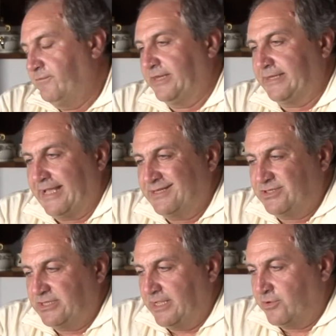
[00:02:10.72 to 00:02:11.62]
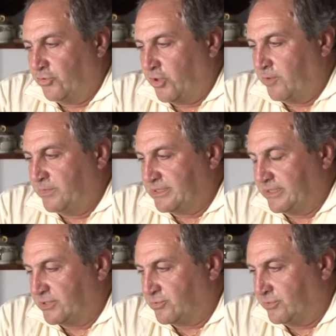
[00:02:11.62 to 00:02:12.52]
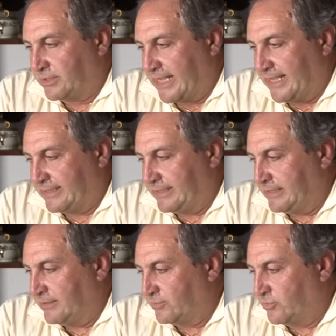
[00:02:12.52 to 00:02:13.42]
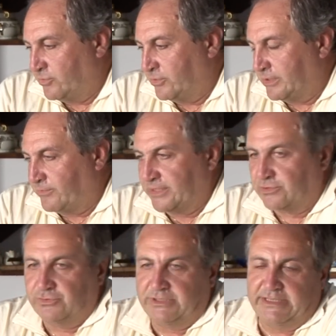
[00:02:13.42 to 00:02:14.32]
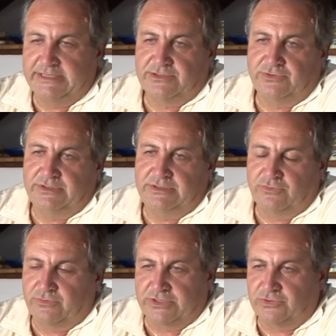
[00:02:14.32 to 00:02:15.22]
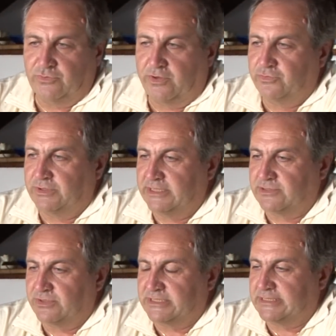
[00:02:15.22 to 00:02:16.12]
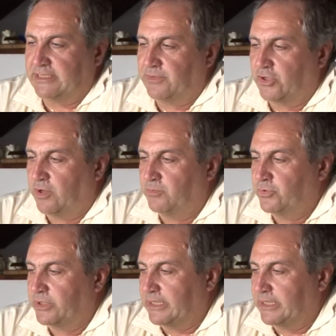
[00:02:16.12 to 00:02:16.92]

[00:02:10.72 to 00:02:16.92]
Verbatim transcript: Vantaggi economici riscontrati con questo, utilizzo, con questo nuovo utilizzo del sistema Robur,